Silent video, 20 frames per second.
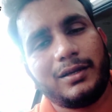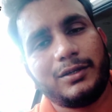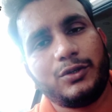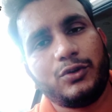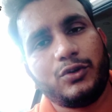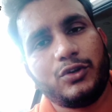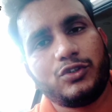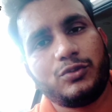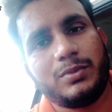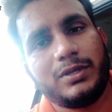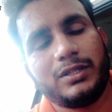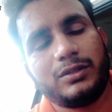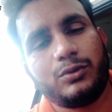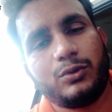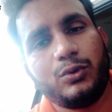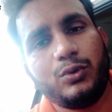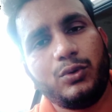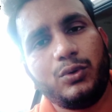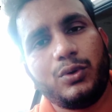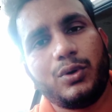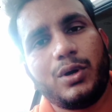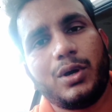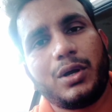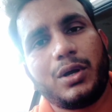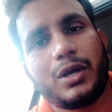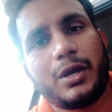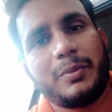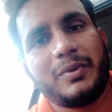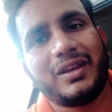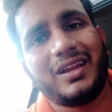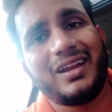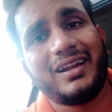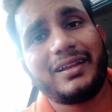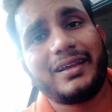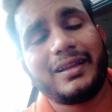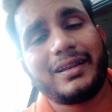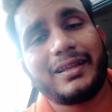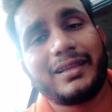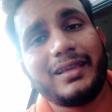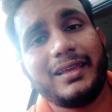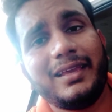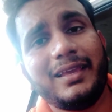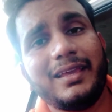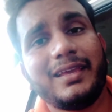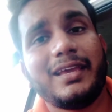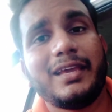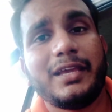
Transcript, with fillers: यूएसबी थ्रू कम्युनिकेट करके